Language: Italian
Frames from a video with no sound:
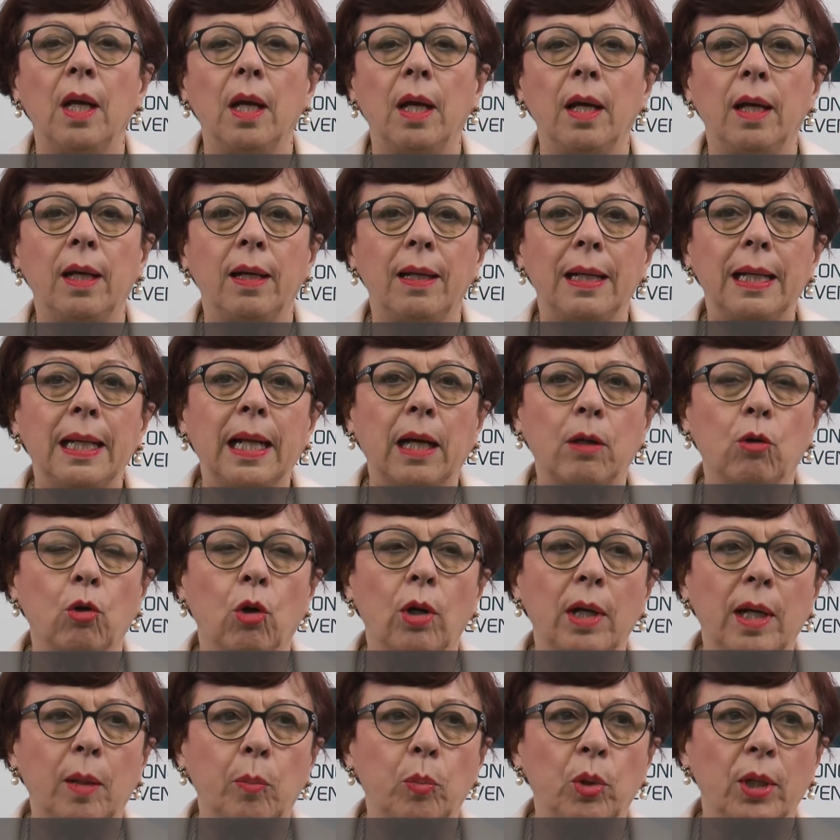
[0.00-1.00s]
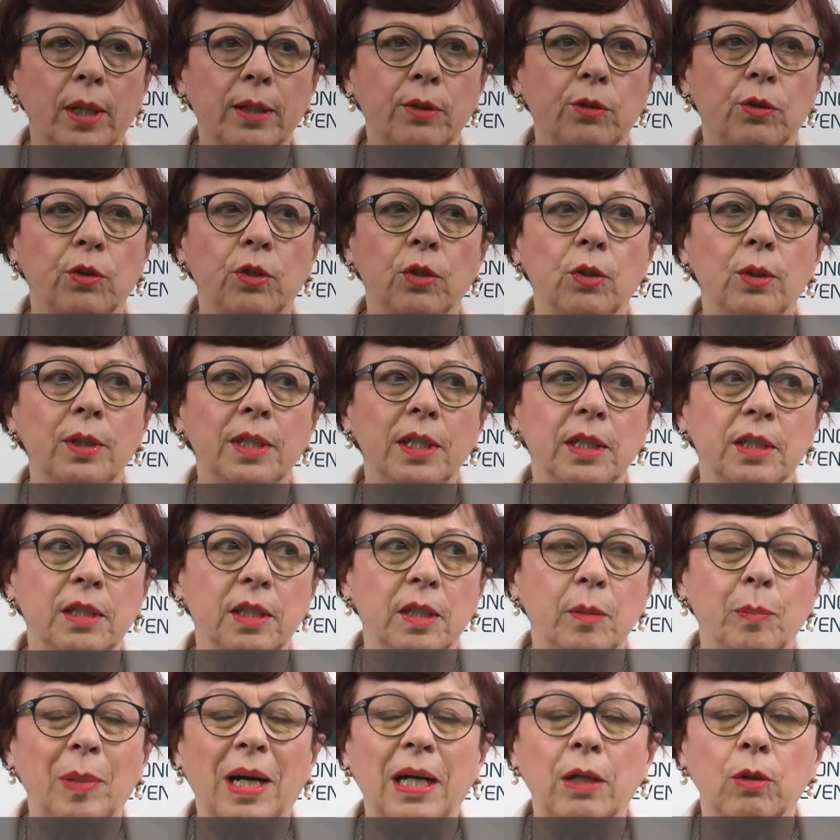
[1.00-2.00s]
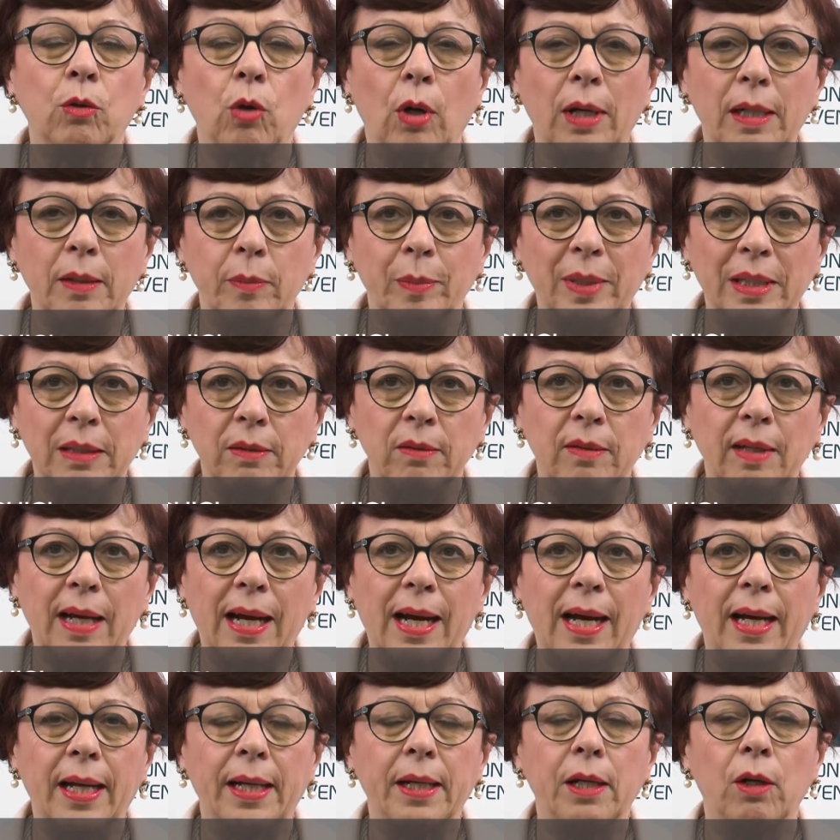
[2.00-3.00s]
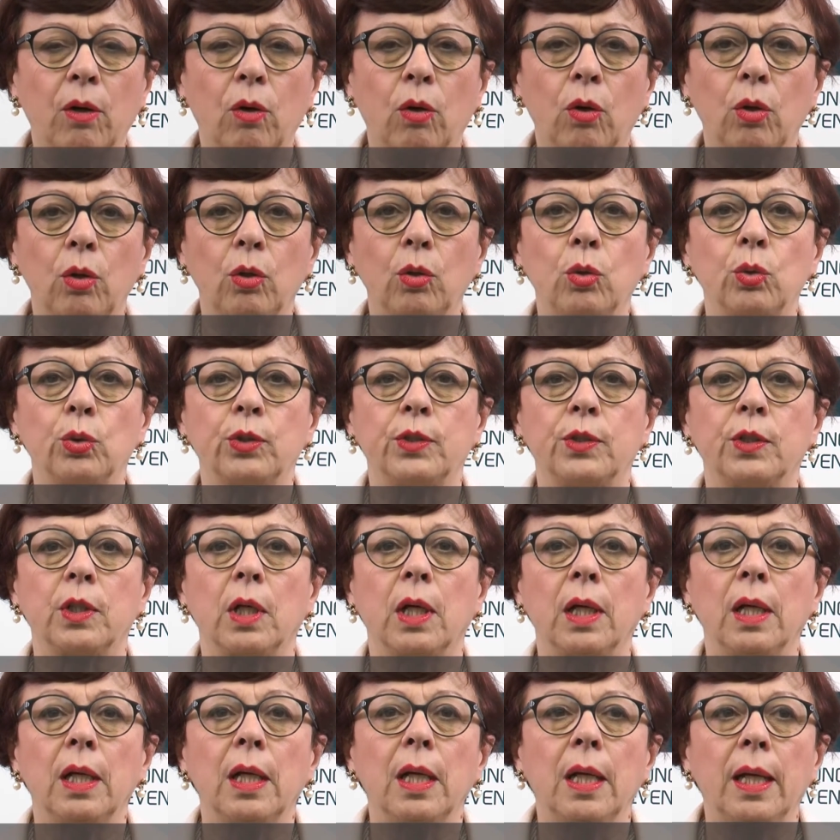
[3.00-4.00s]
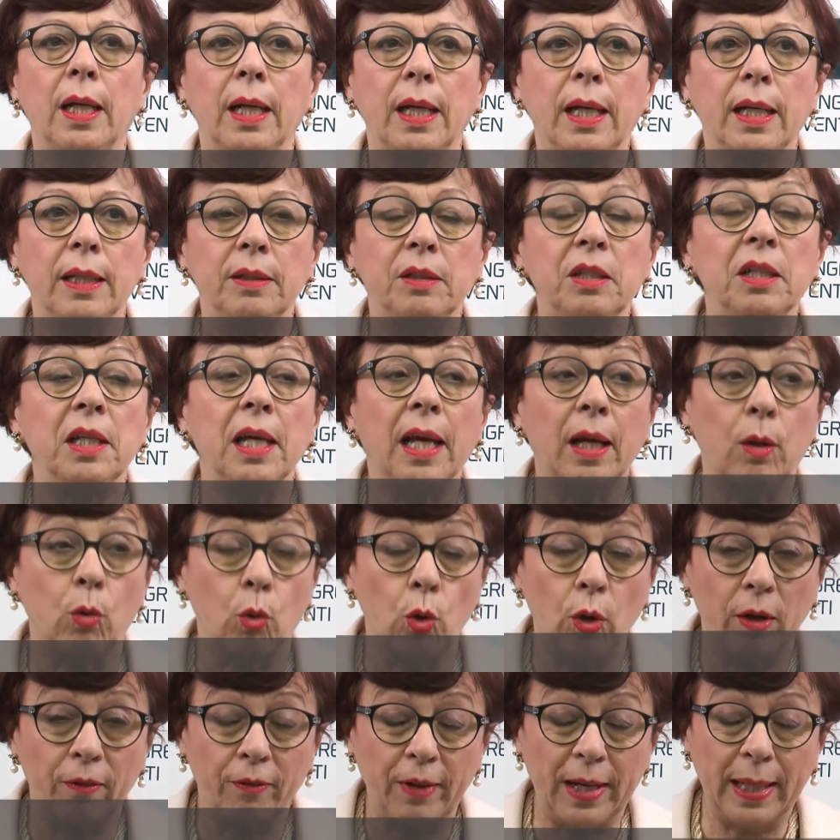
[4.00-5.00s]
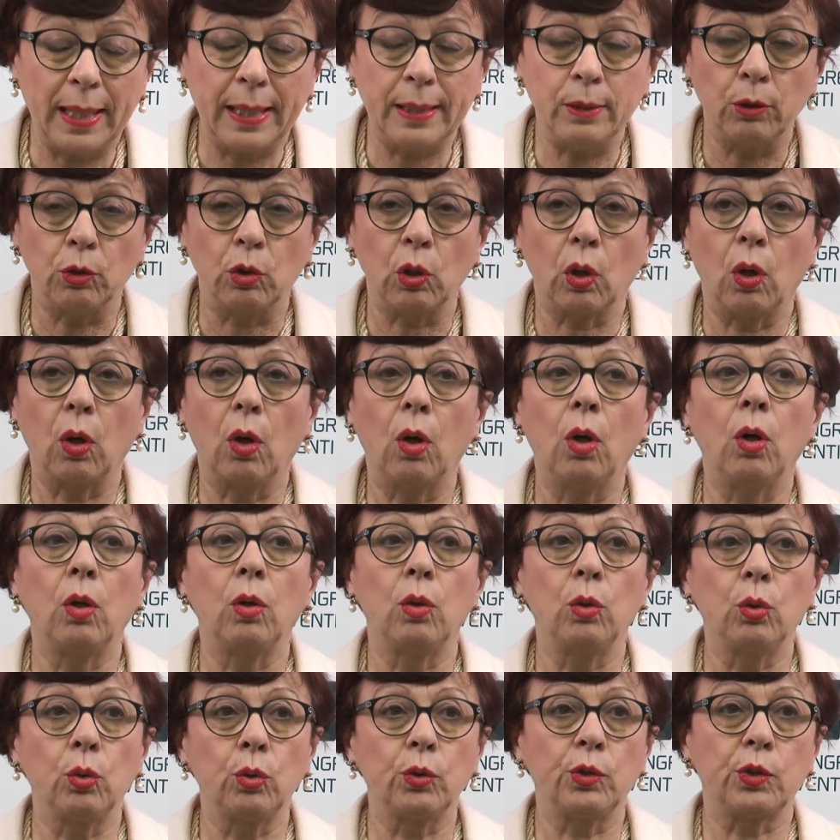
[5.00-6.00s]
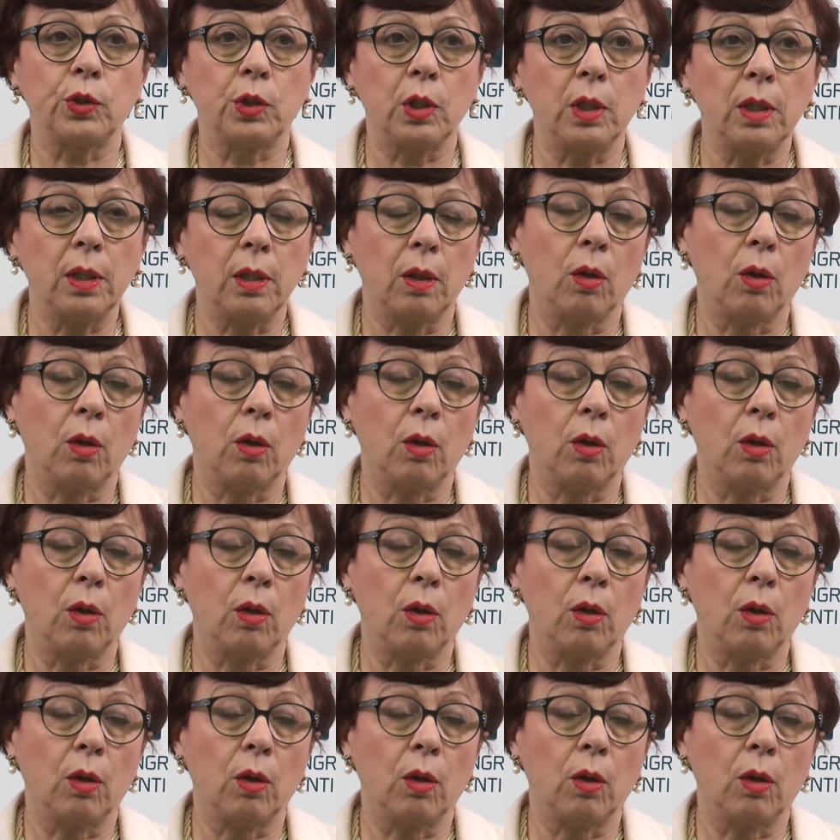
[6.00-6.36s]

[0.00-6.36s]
Eh, la collaborazione di Banco Alimentare Onlus e di Ecoevento Onlus,